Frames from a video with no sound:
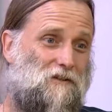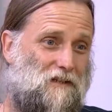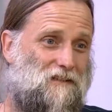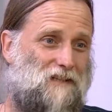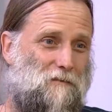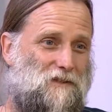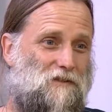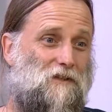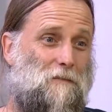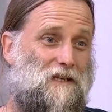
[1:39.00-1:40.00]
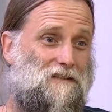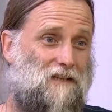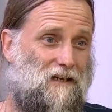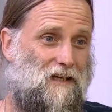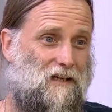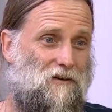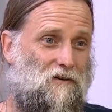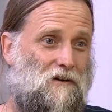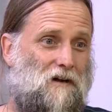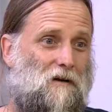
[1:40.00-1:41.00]
esta misión de mensajero
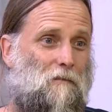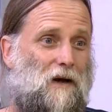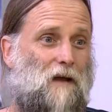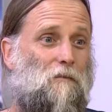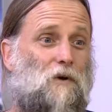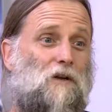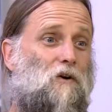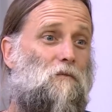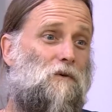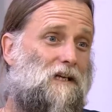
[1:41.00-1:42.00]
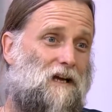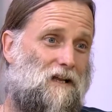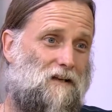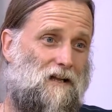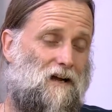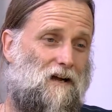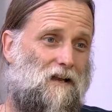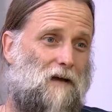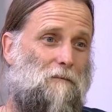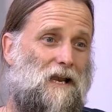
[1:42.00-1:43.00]
para poder comunicar
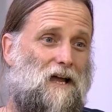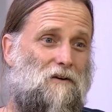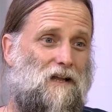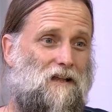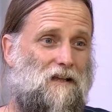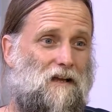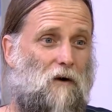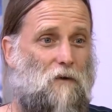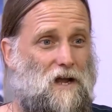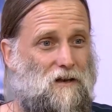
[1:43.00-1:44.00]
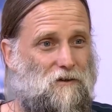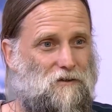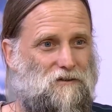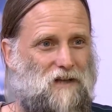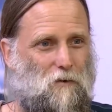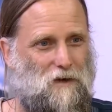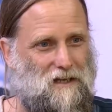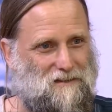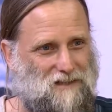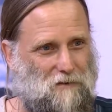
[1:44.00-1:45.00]
la palabra de abuelos, de
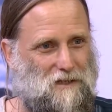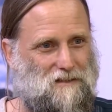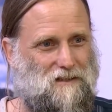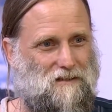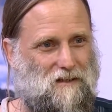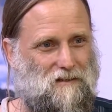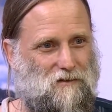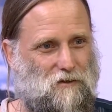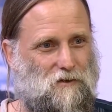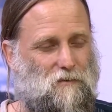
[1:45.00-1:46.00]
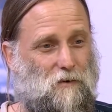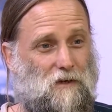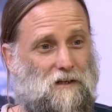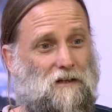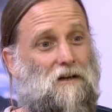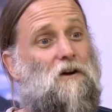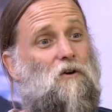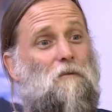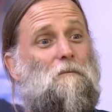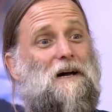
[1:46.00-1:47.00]
abuelas sabias del territorio y poder
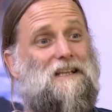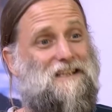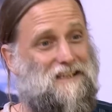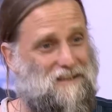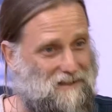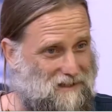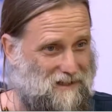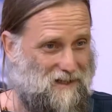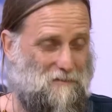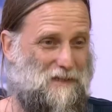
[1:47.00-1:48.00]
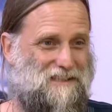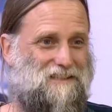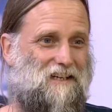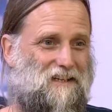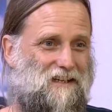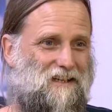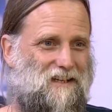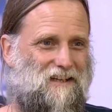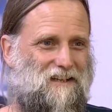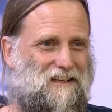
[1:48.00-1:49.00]
compartir el
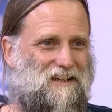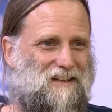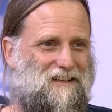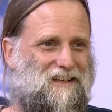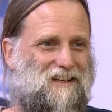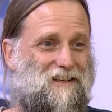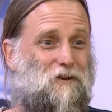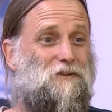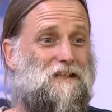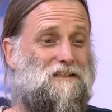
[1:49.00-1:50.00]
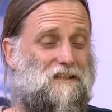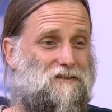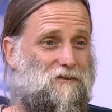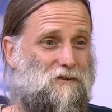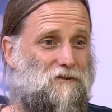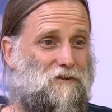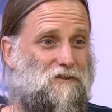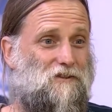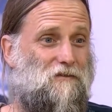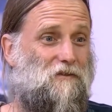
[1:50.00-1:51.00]
mensaje de, los ancestros, ¿no?
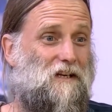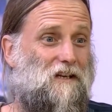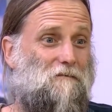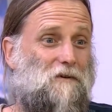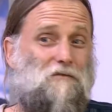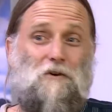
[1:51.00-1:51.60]
Entonces me fueron